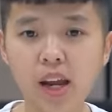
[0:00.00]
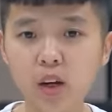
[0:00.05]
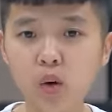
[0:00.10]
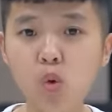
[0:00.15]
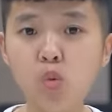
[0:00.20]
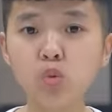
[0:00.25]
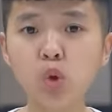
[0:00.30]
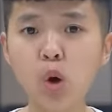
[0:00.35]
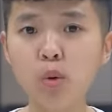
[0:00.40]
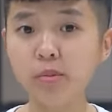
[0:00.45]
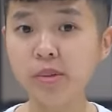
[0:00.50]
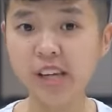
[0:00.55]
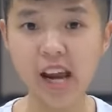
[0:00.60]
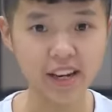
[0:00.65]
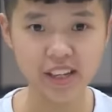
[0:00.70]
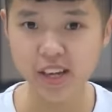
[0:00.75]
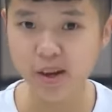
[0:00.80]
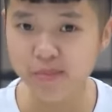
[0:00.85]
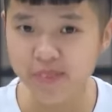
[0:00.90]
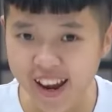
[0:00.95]
Hãy cùng Tôm
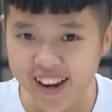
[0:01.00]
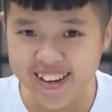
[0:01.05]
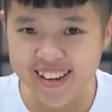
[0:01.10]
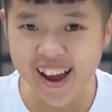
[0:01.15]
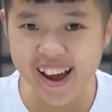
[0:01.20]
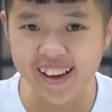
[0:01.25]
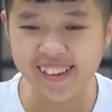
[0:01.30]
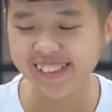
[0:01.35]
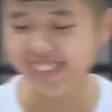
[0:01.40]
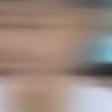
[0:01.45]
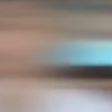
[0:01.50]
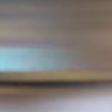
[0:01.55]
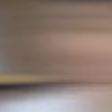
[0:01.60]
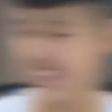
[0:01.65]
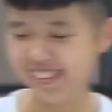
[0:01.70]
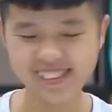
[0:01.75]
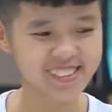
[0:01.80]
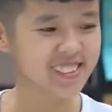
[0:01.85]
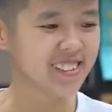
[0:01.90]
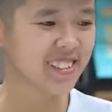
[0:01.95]
trải nghiệm ngay nhá!
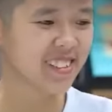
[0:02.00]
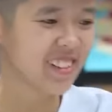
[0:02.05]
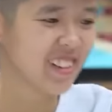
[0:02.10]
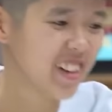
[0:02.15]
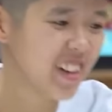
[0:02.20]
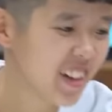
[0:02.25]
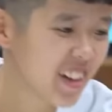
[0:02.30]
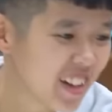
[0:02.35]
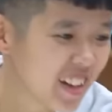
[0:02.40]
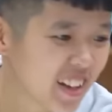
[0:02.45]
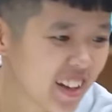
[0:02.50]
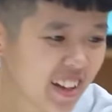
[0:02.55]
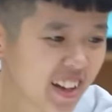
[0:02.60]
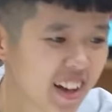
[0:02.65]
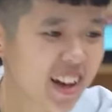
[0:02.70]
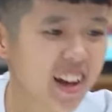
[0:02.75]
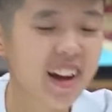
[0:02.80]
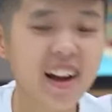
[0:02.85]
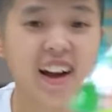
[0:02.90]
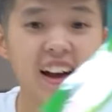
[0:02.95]
Kẹo này có
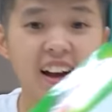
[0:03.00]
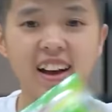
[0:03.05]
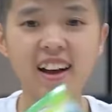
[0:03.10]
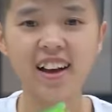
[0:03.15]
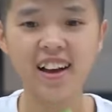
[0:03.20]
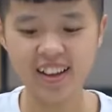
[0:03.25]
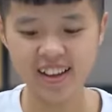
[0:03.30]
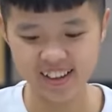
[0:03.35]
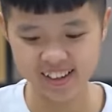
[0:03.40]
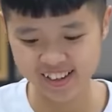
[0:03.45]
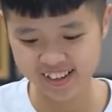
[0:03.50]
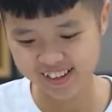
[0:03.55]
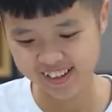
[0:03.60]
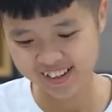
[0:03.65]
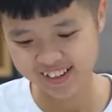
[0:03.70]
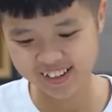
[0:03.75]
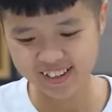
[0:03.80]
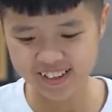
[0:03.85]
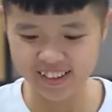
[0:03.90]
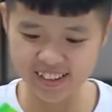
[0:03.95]
giá là 100.000 đồng,
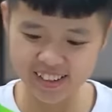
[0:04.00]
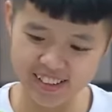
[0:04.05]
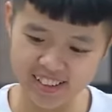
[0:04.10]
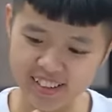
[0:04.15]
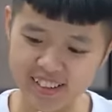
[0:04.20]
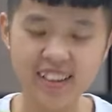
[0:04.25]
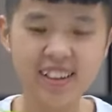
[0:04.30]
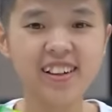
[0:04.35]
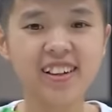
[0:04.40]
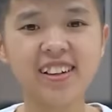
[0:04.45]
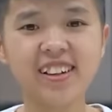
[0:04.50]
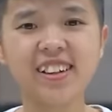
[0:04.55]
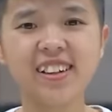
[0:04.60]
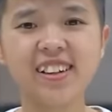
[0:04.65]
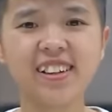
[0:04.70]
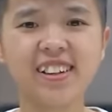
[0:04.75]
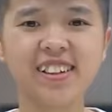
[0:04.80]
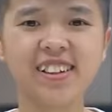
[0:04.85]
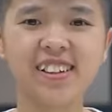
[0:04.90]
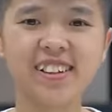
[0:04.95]
các bạn có thể đặt
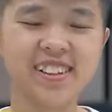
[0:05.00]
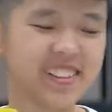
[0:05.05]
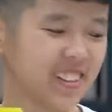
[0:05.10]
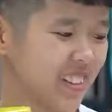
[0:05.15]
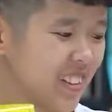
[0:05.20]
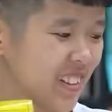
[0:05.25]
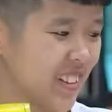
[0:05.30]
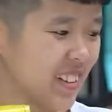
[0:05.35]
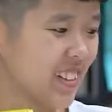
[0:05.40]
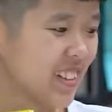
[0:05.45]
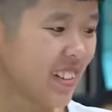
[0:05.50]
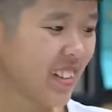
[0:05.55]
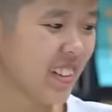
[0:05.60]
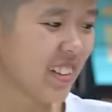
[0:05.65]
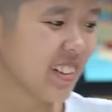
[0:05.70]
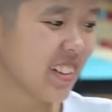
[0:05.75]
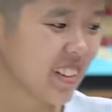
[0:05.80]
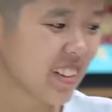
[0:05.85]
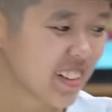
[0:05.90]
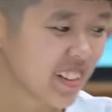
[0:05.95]
được dễ dàng trên các app đặt
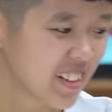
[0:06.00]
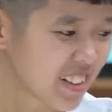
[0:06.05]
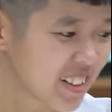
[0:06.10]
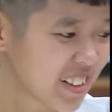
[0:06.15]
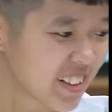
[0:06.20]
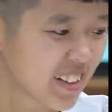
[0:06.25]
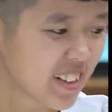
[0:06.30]
đồ nhé.